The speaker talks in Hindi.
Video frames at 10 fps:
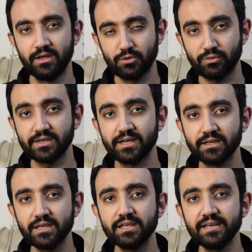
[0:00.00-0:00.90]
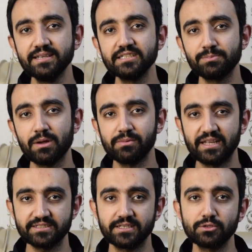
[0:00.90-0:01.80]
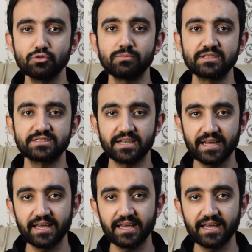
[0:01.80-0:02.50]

क्योंकि डंकी की रिलीज में अब लेस देन टू मंथ्स रह